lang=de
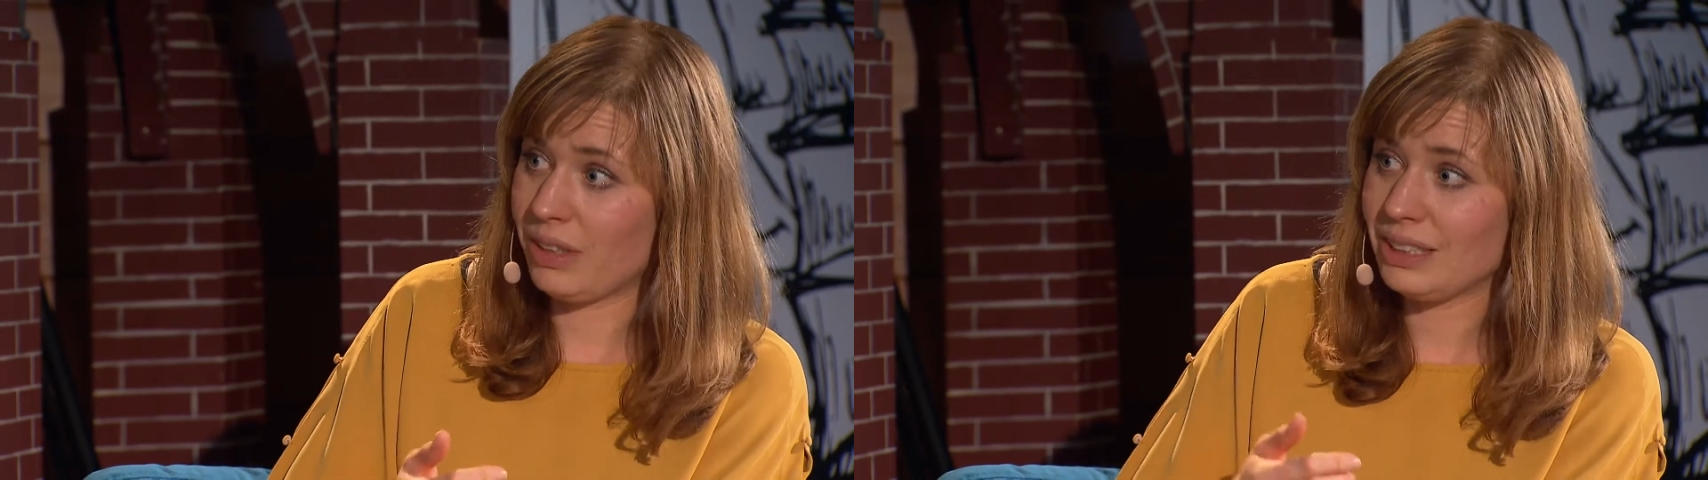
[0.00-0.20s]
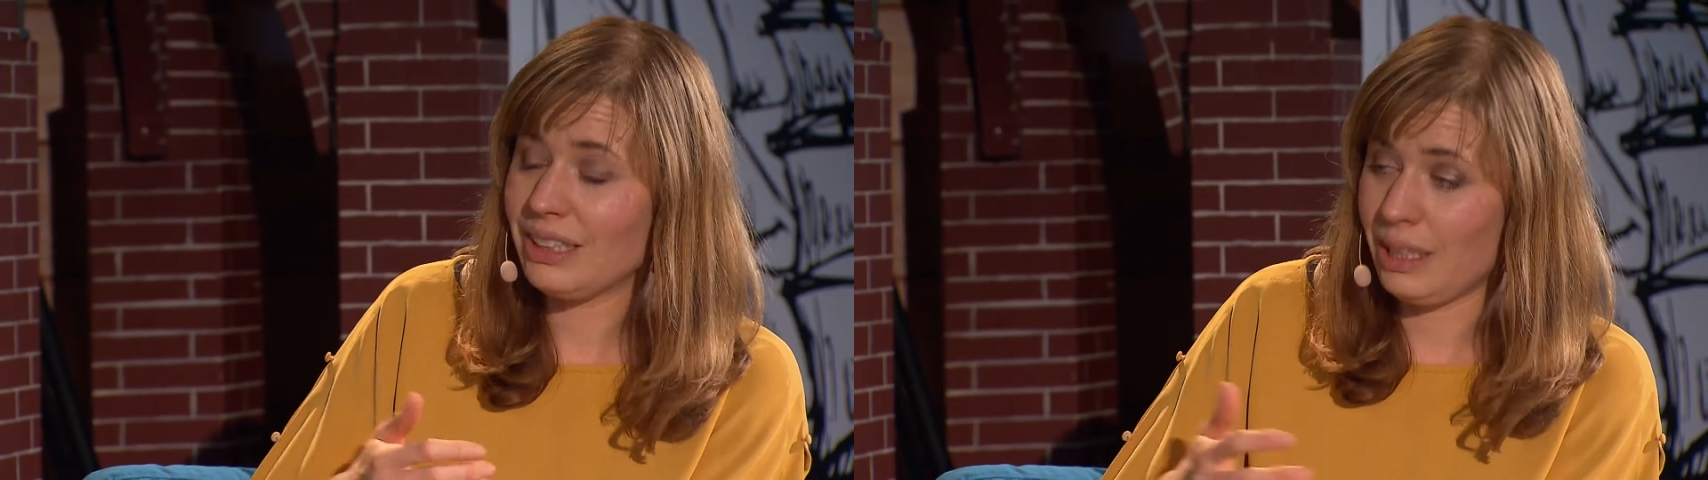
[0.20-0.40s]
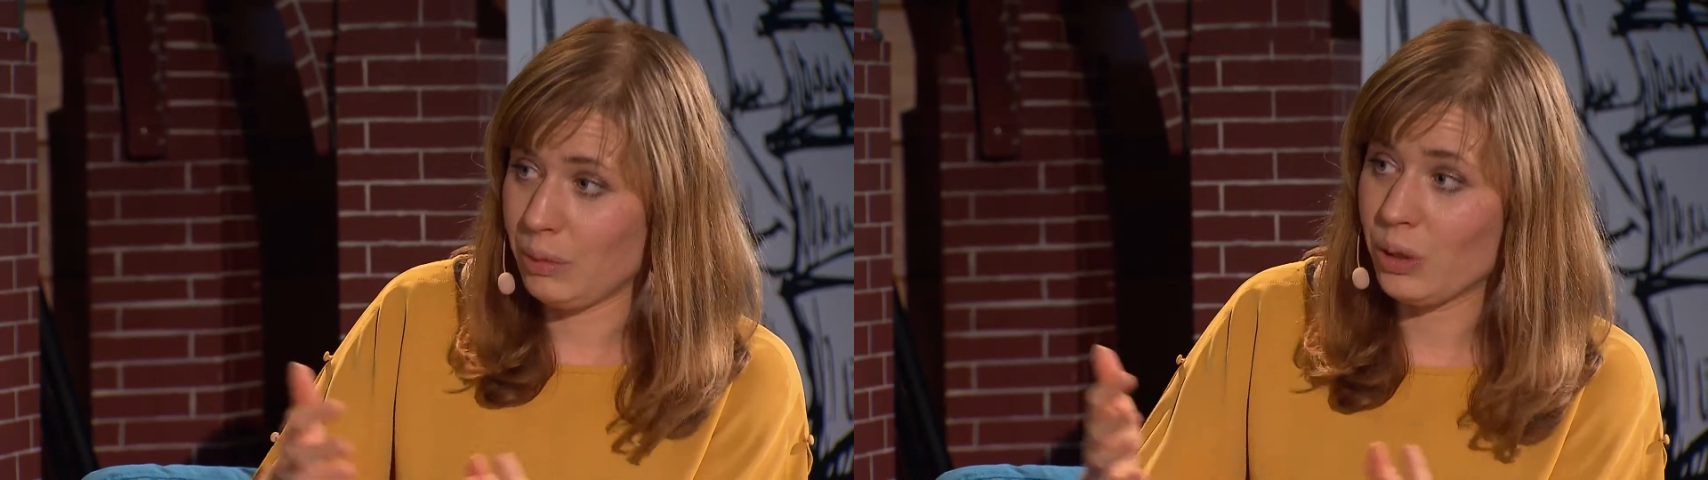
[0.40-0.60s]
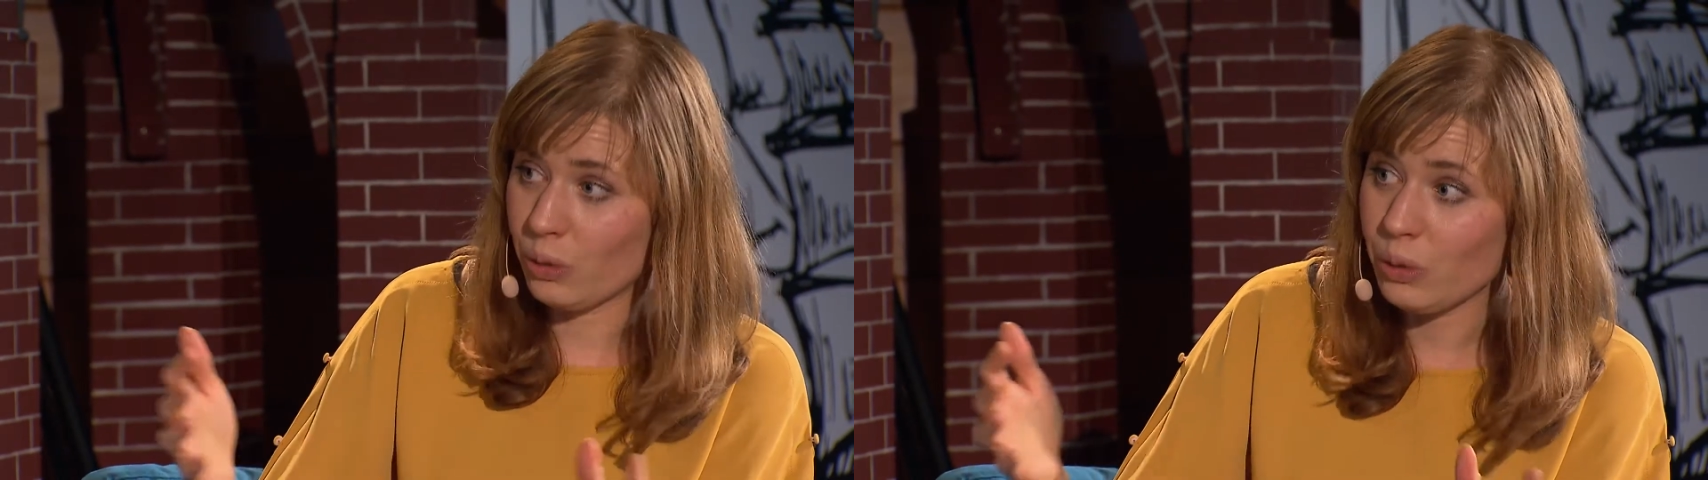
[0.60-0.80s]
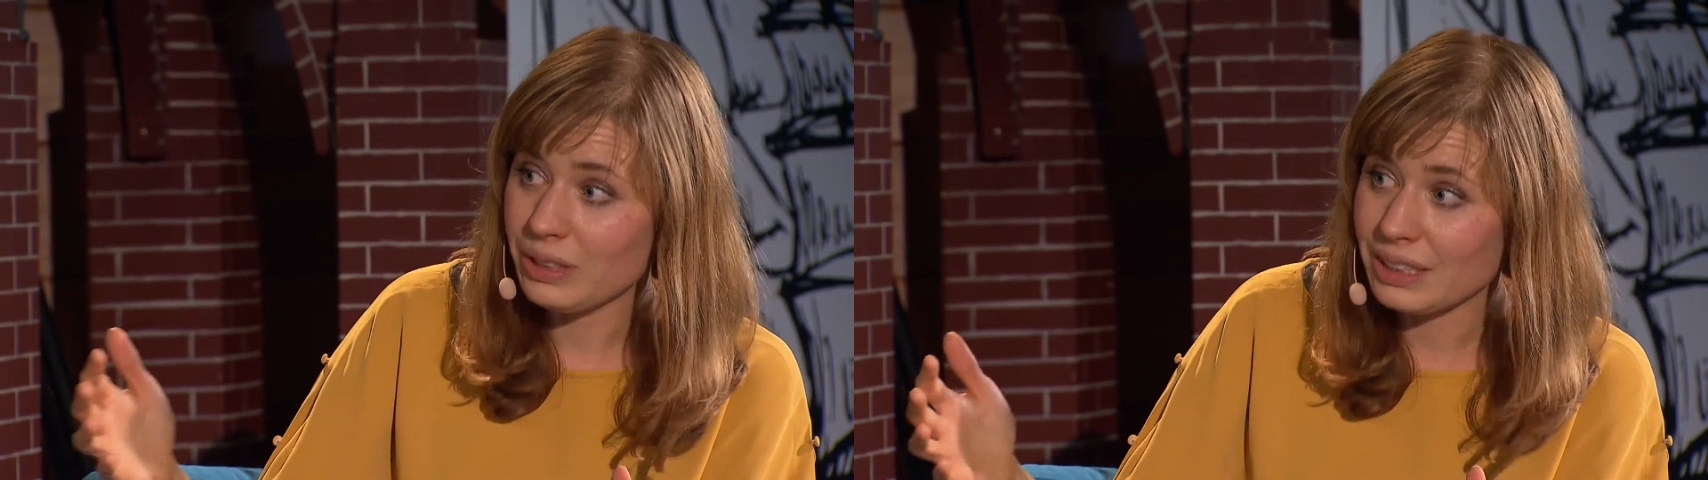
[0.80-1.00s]
Wir sind eben eine
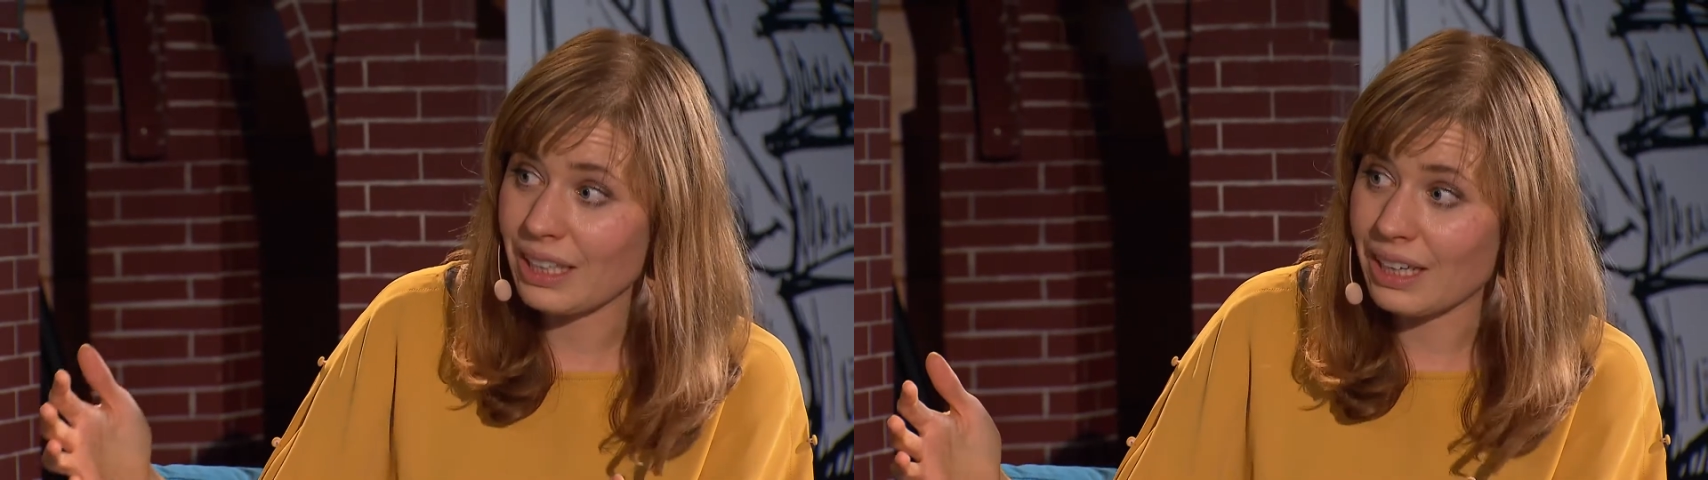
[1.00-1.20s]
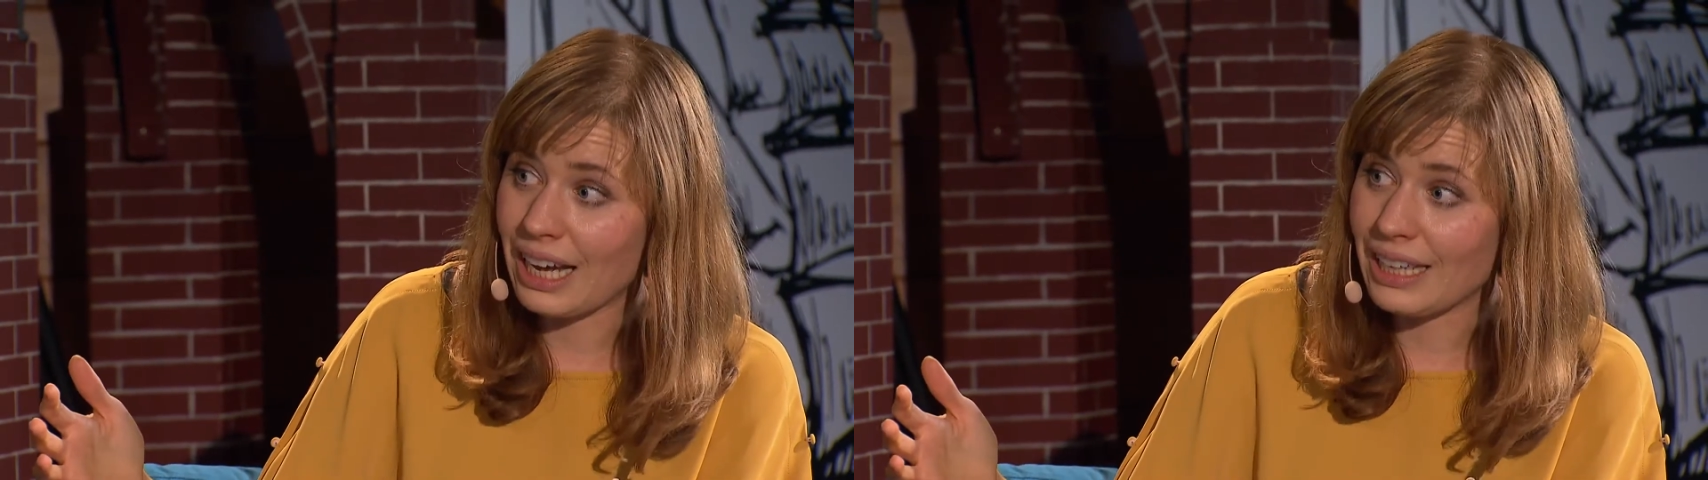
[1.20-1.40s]
größere